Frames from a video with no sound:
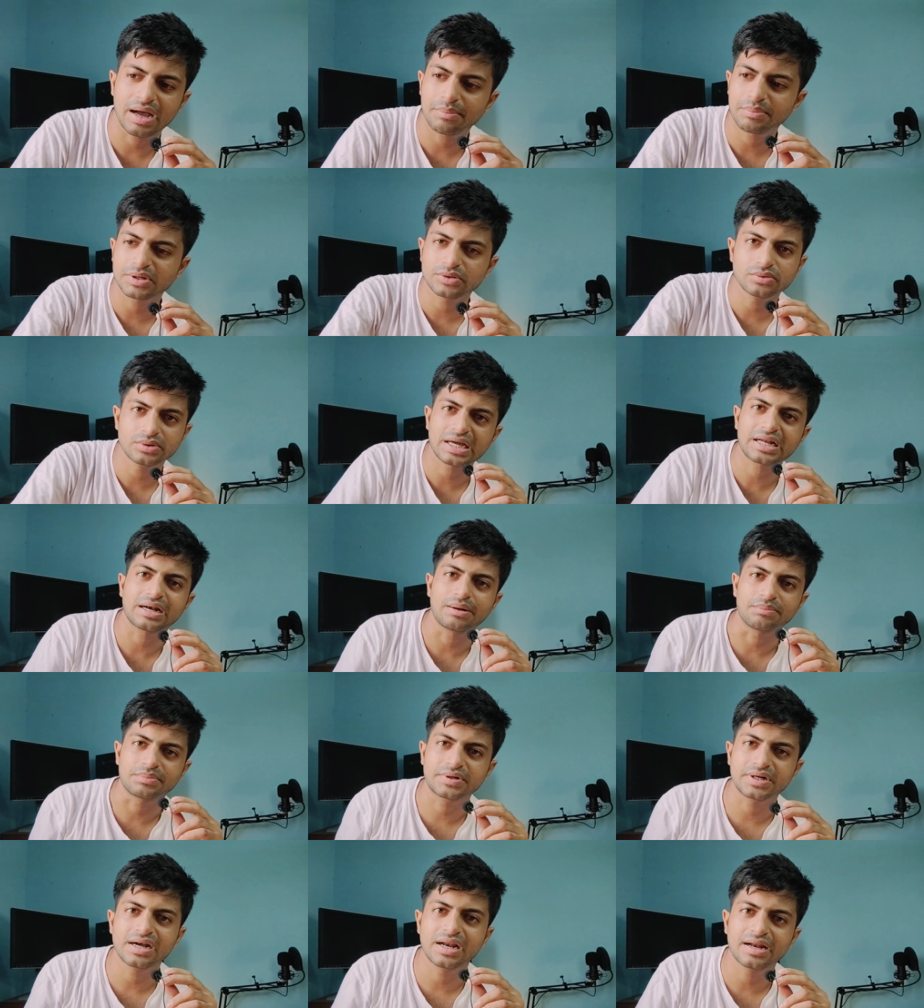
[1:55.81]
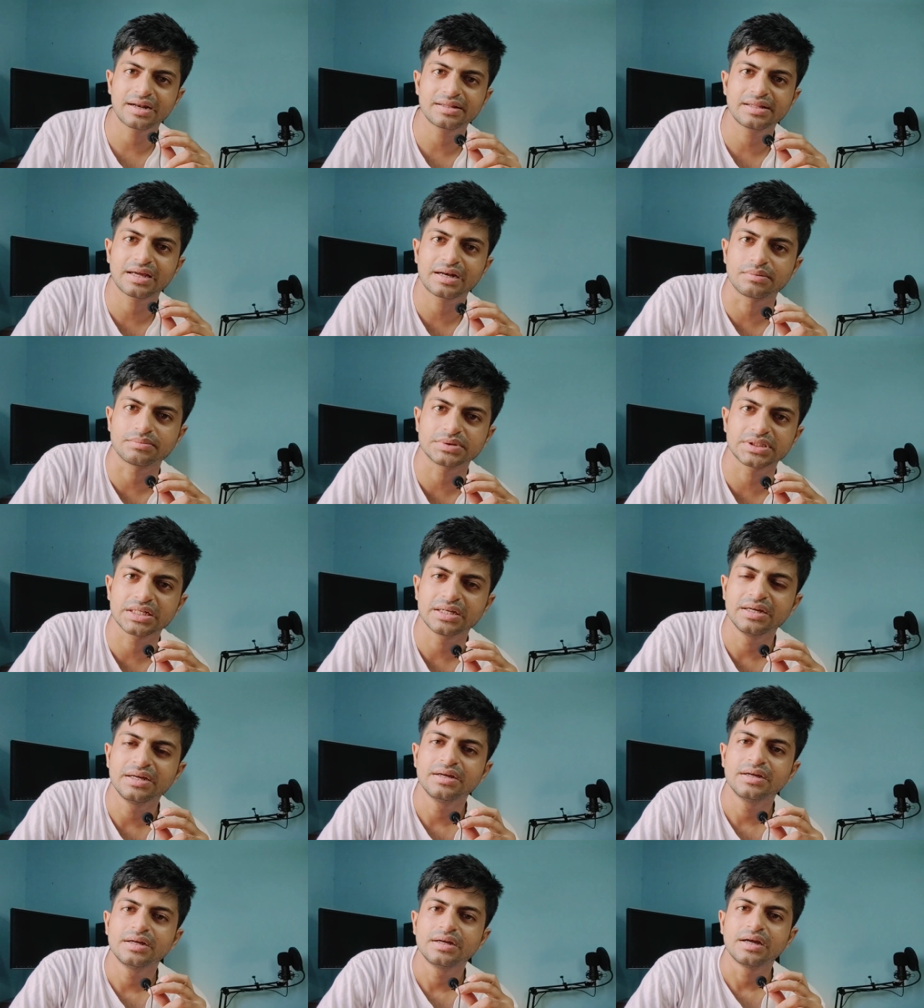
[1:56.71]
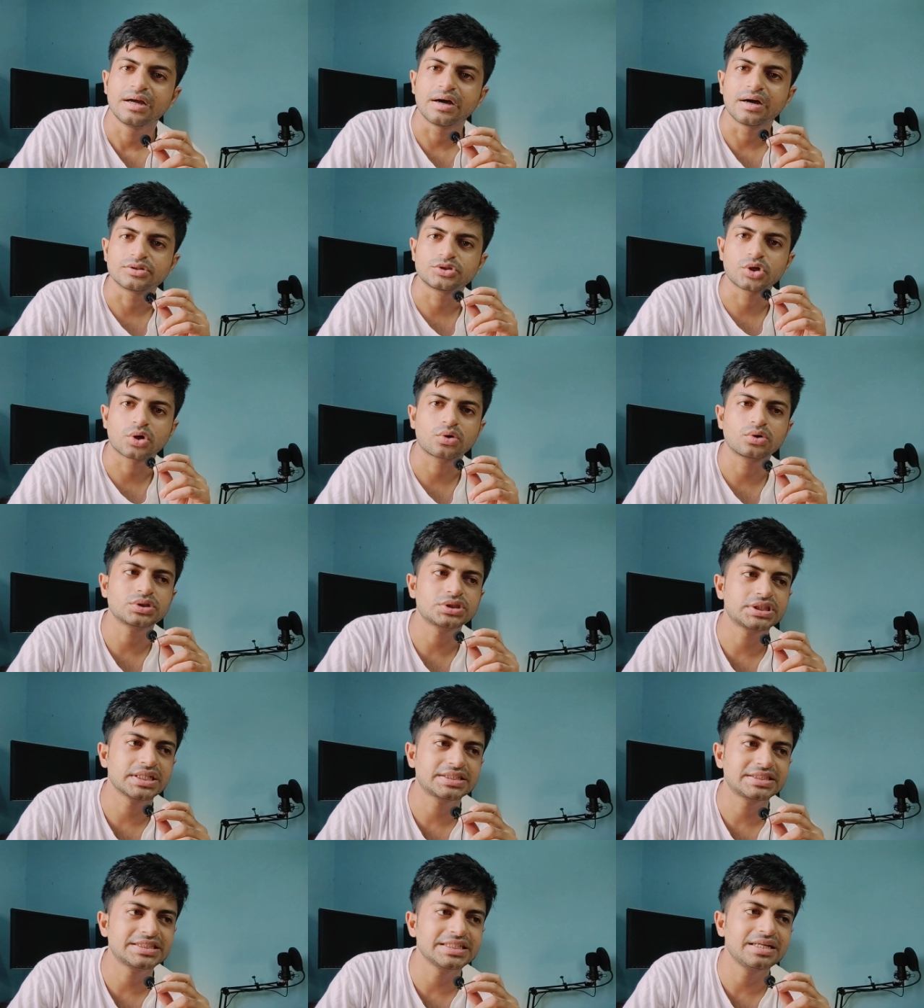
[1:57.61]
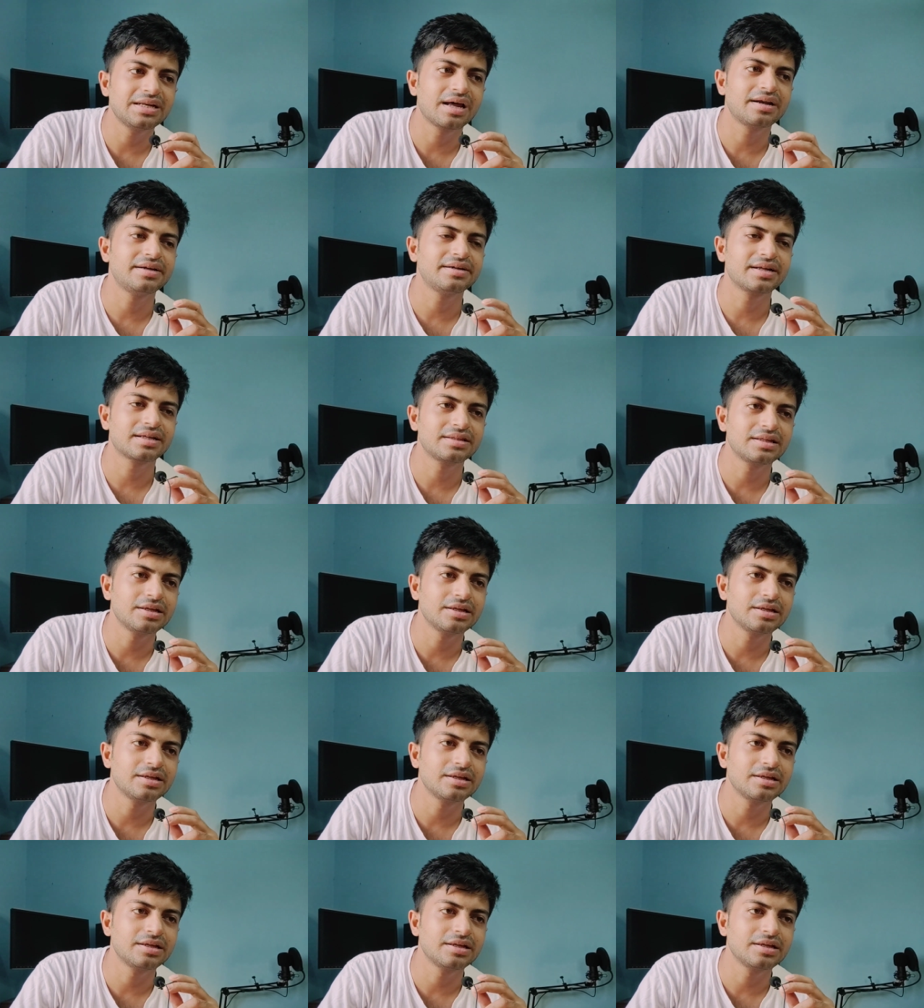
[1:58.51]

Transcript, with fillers: আমরা তো দেখলাম ট্রেলারে দেখলাম যে যখন সে চিল্লানিটা